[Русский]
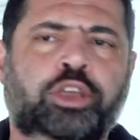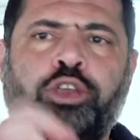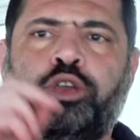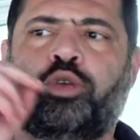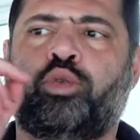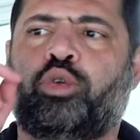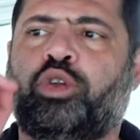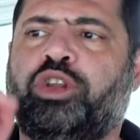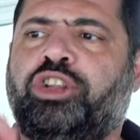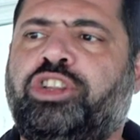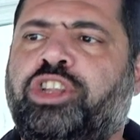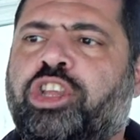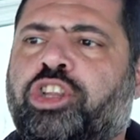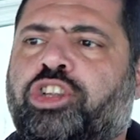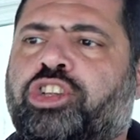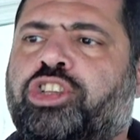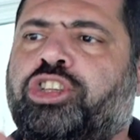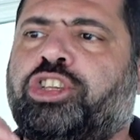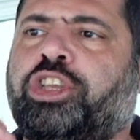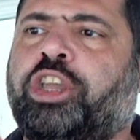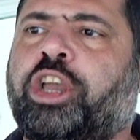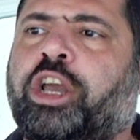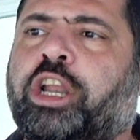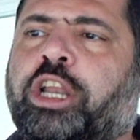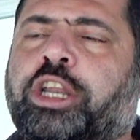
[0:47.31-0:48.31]

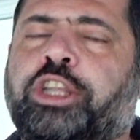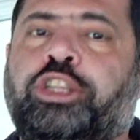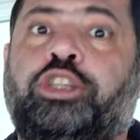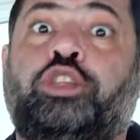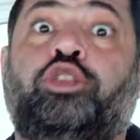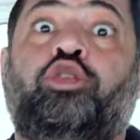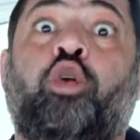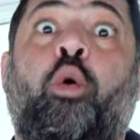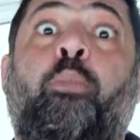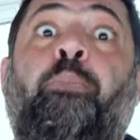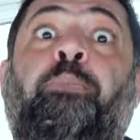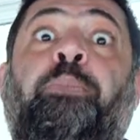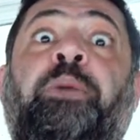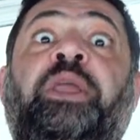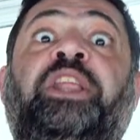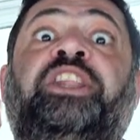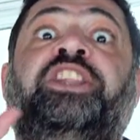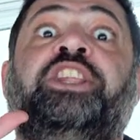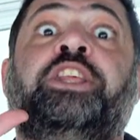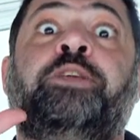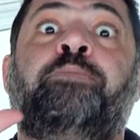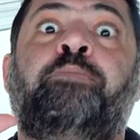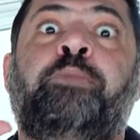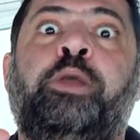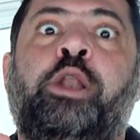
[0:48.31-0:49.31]
юридических лиц до
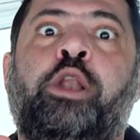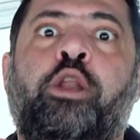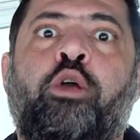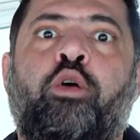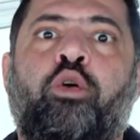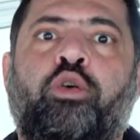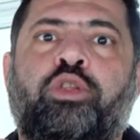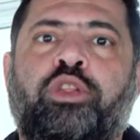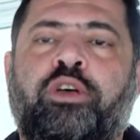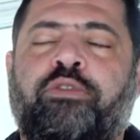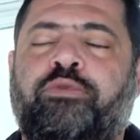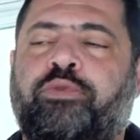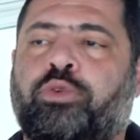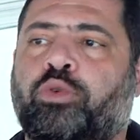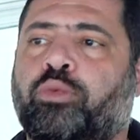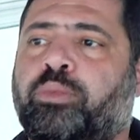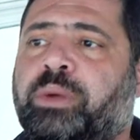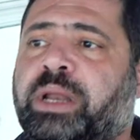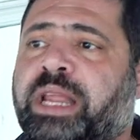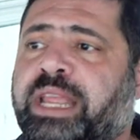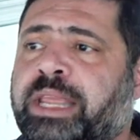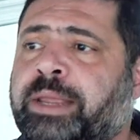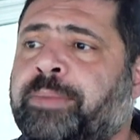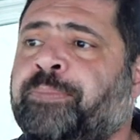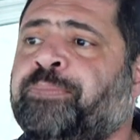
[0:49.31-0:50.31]
5 миллионов
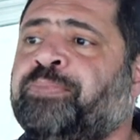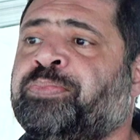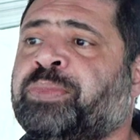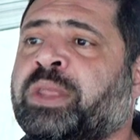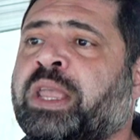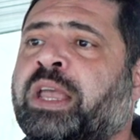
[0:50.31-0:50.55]
рублей,